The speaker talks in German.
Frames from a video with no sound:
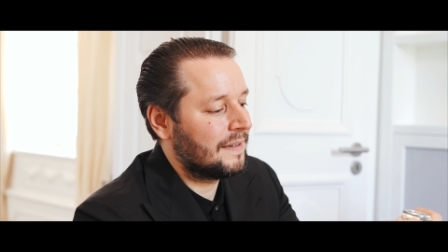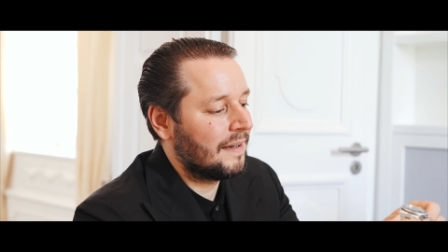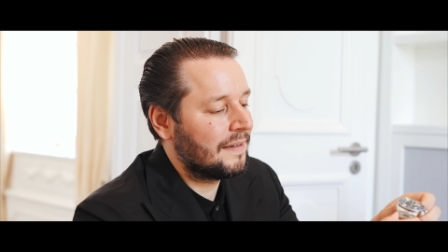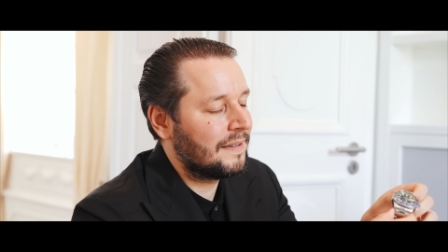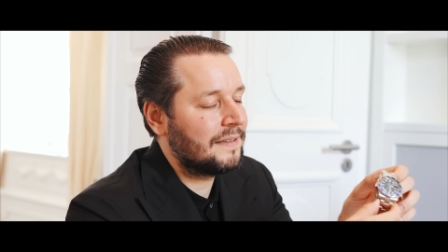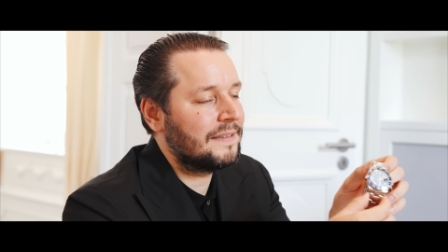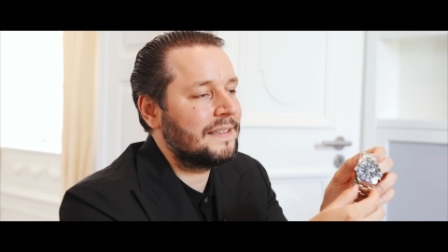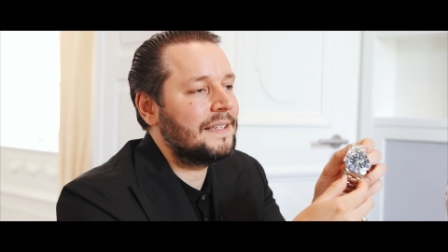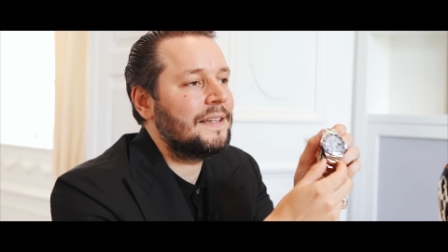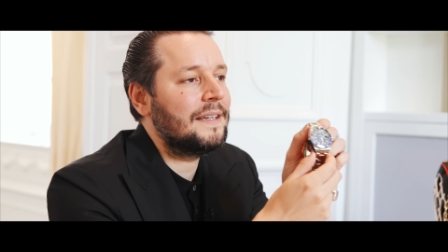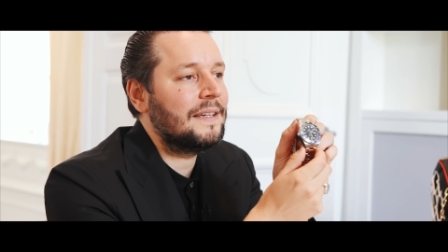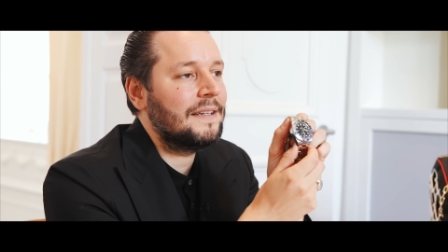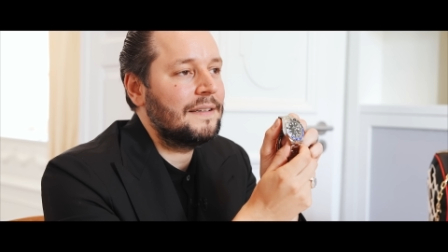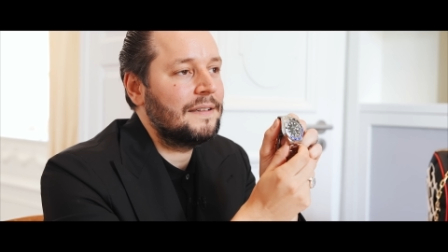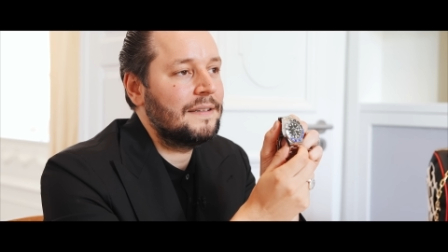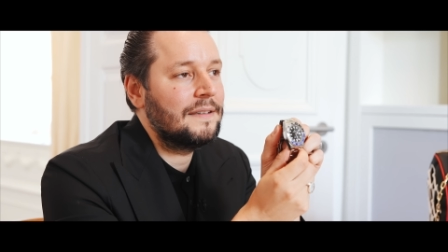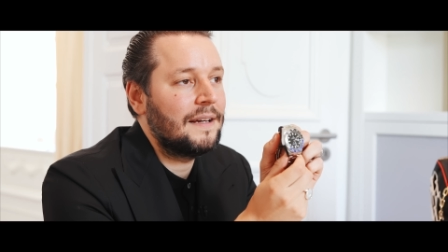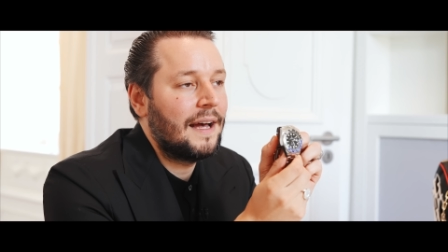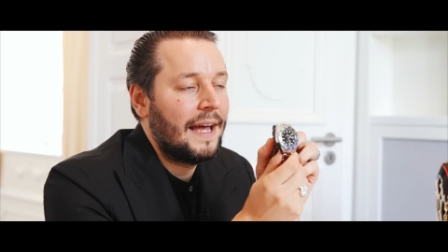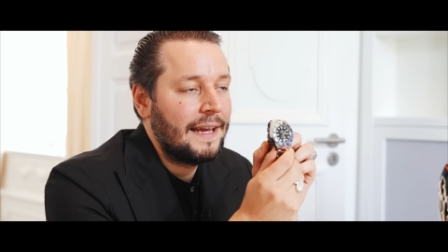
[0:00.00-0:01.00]
Das ist die
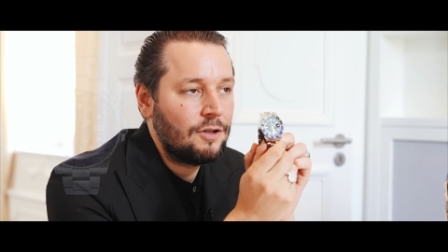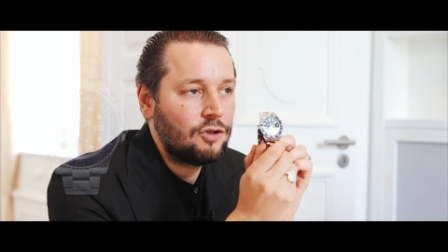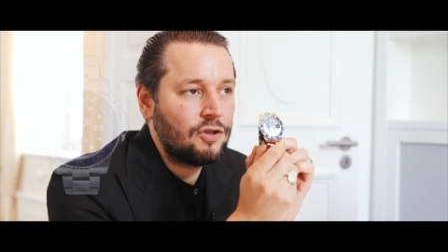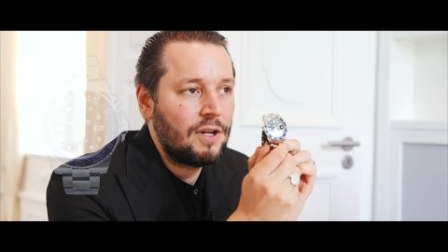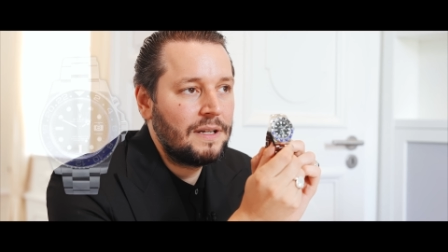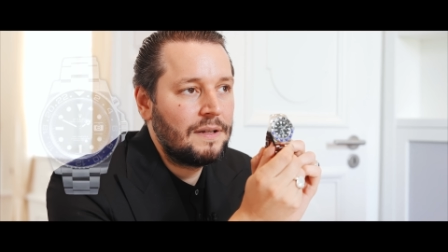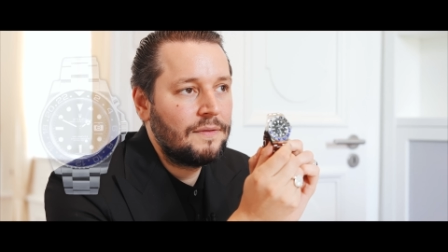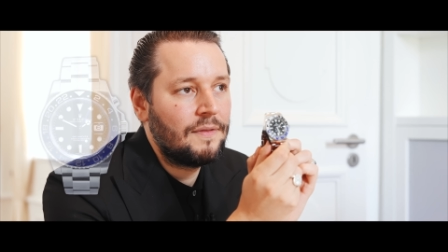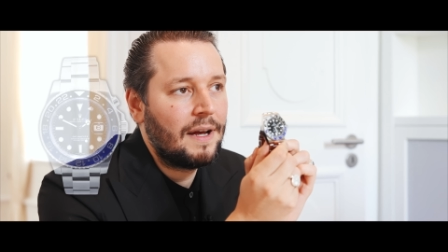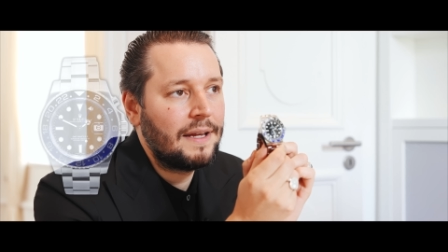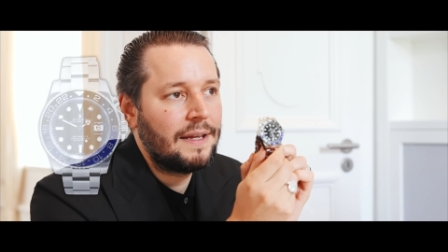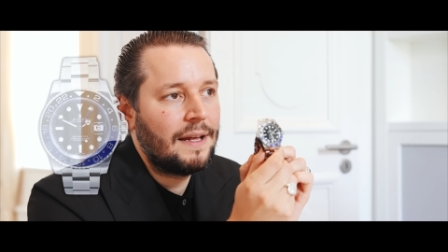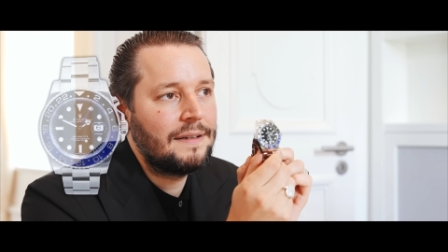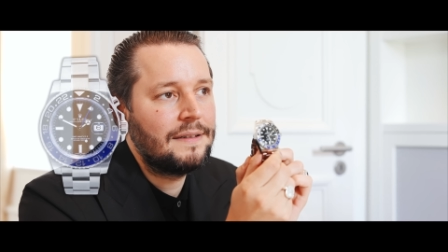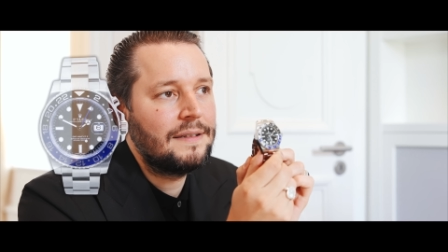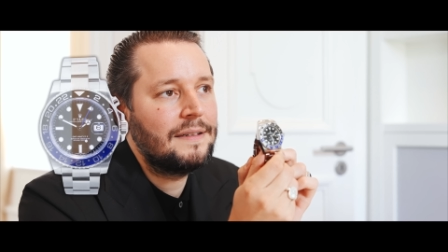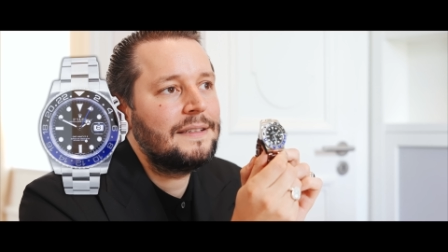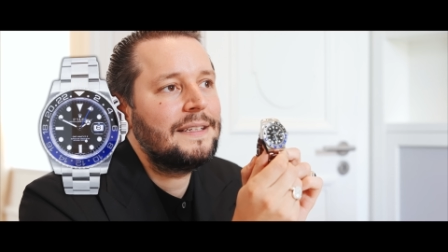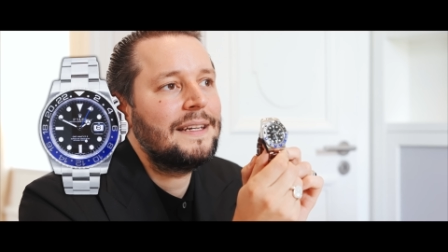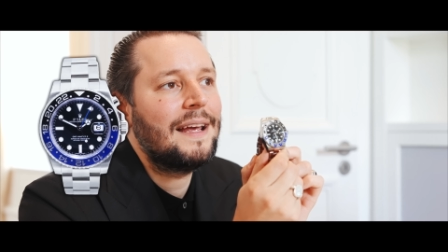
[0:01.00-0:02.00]
äh, eingestellte
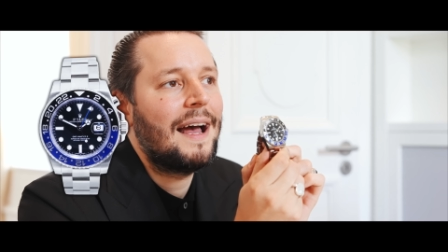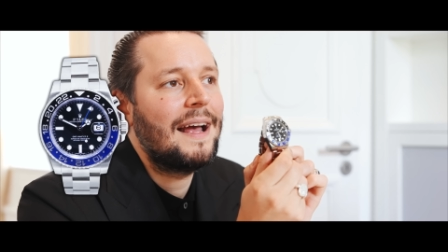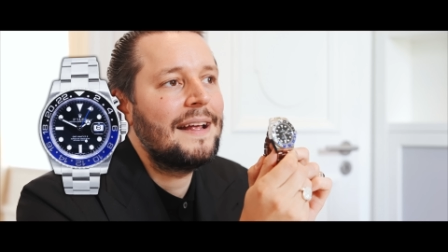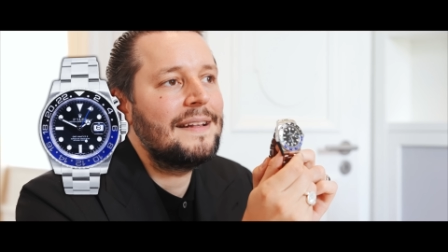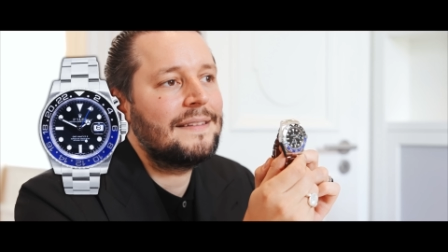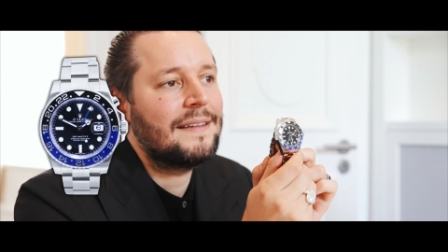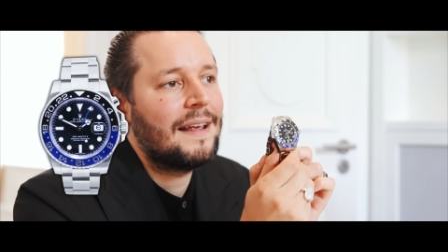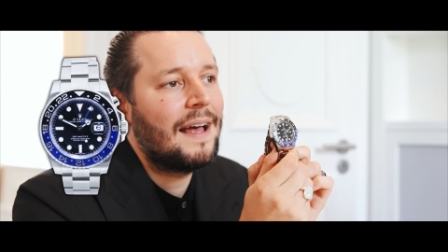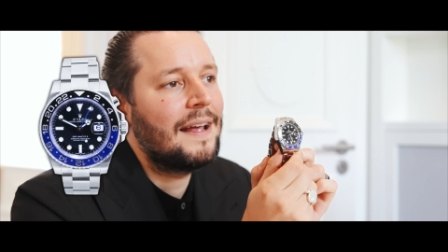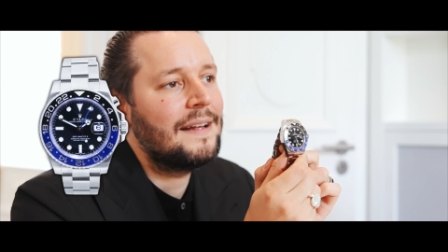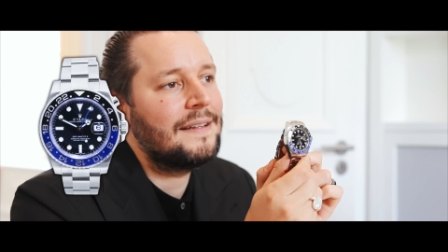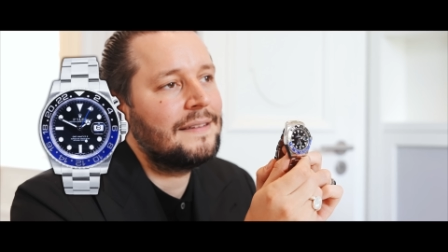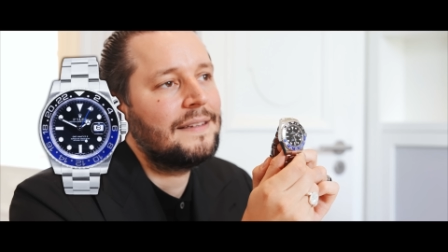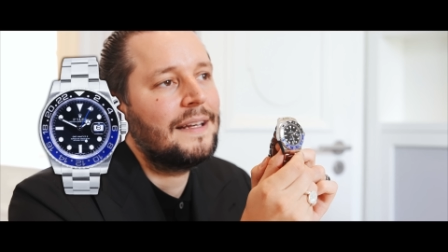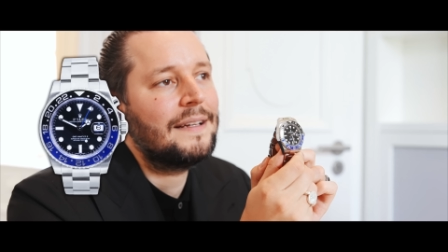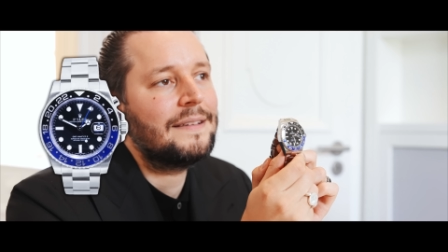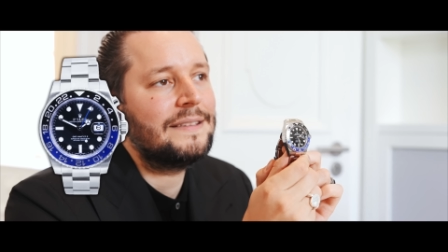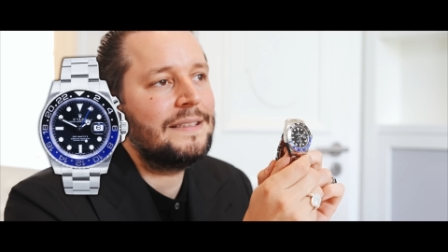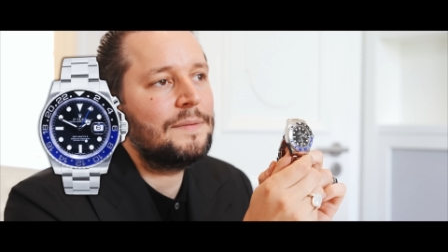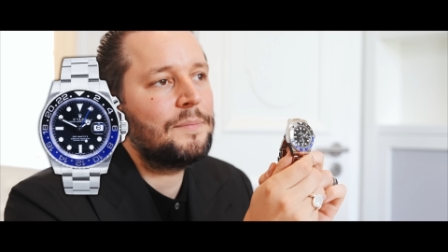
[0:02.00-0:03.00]
Variante, die
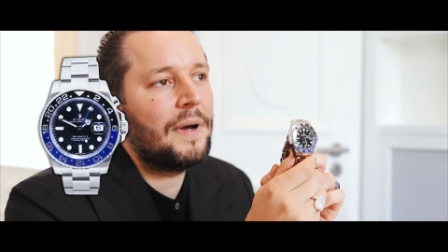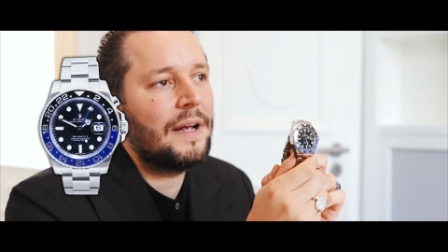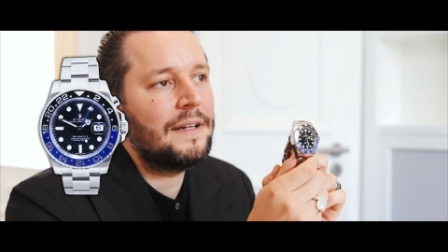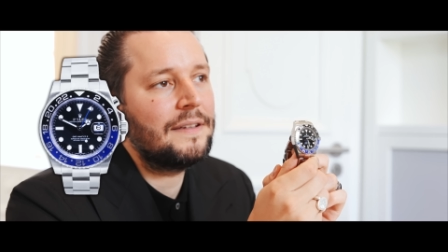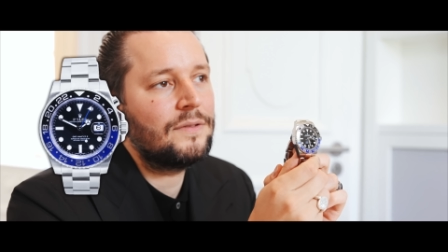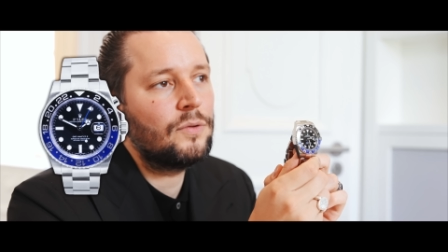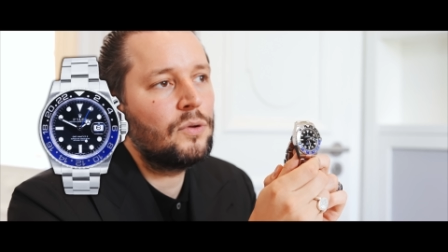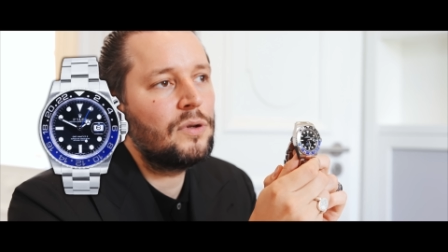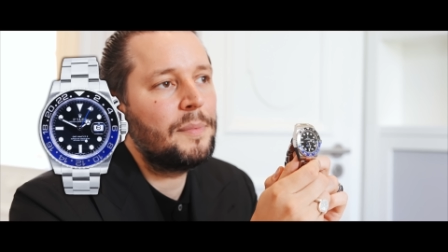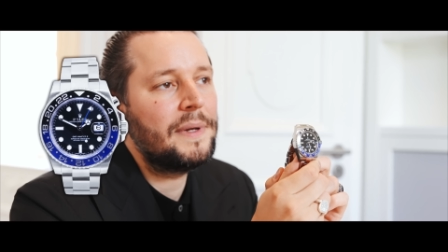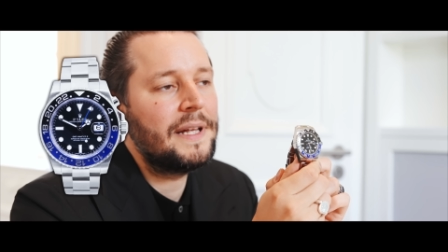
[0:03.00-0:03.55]
116710